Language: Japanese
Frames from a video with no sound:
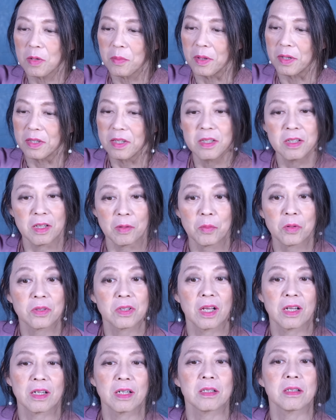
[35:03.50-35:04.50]
すればいいって問
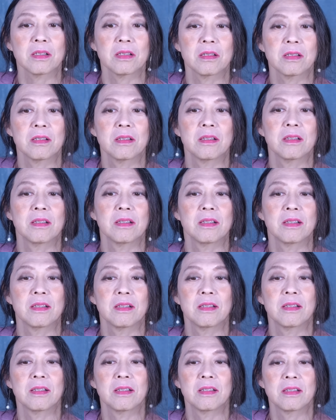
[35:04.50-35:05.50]
題か
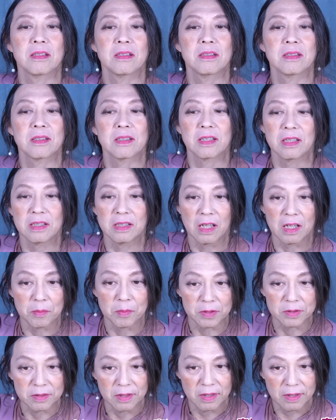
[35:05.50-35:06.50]
気になり
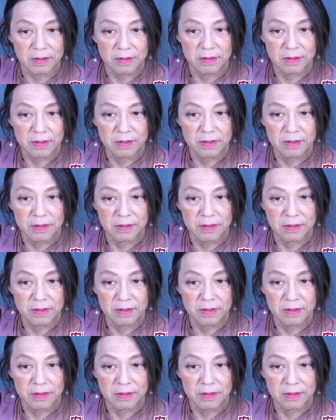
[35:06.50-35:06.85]
ますね。